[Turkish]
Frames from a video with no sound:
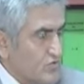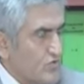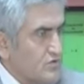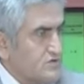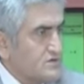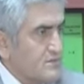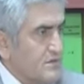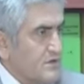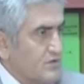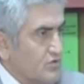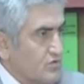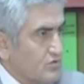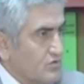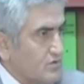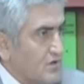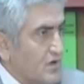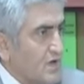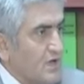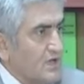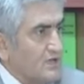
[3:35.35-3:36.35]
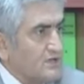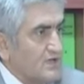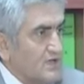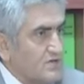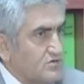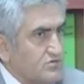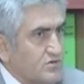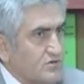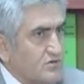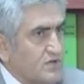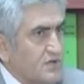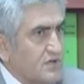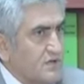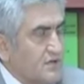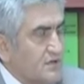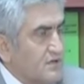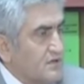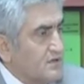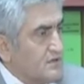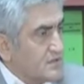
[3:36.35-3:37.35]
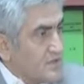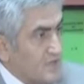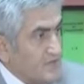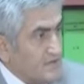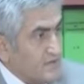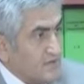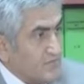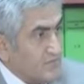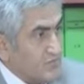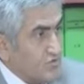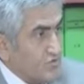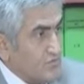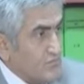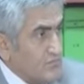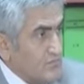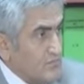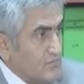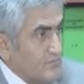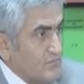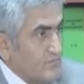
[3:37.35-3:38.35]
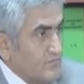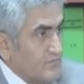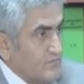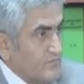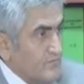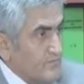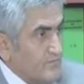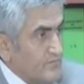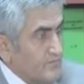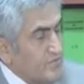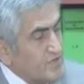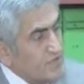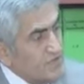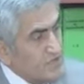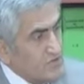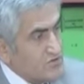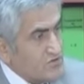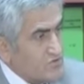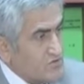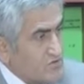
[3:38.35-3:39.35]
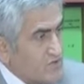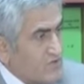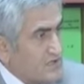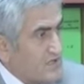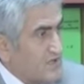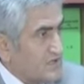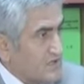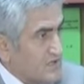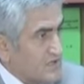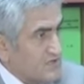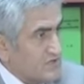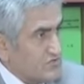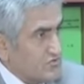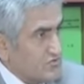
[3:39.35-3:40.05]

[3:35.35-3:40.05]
O zaman ne olur? 6 ay sonra tekrar miyom, bir yıl sonra tekrar kist